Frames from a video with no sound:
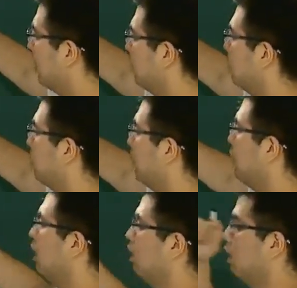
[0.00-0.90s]
塔，那么贝
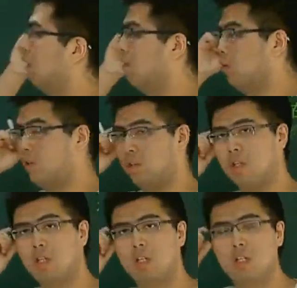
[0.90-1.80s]
塔和阿尔法垂直。
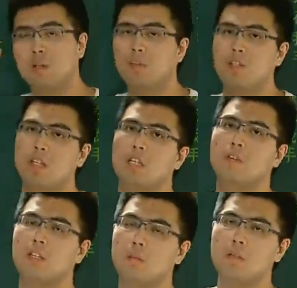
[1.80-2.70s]
那么这个地
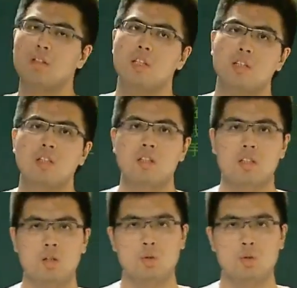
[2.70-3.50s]
方能不能想象一下呢？